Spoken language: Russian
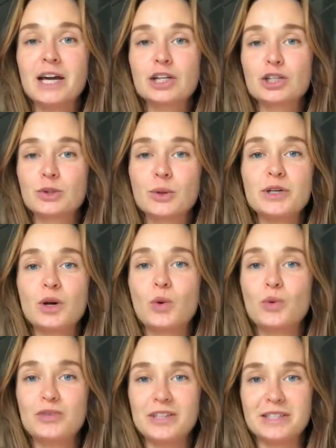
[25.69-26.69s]
Что я
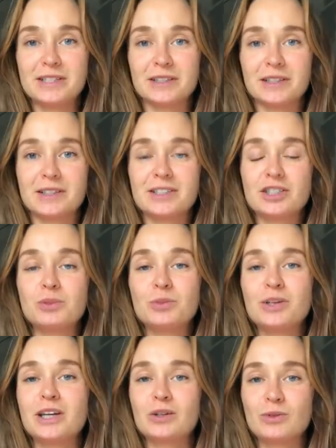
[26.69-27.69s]
увидела, чему
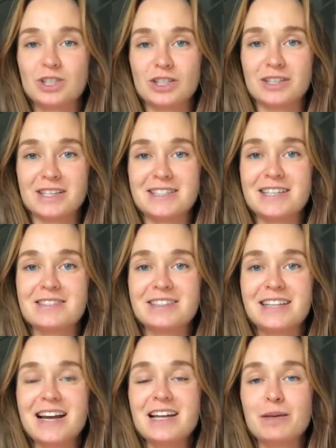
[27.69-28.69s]
я научилась здесь в
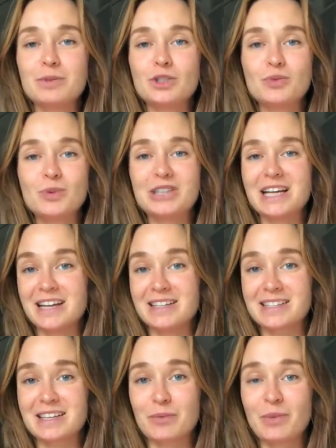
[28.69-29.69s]
Италии, почему
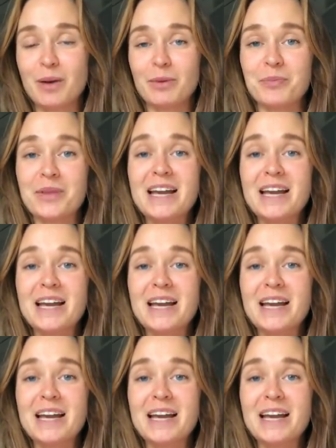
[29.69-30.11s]
итальянские мамы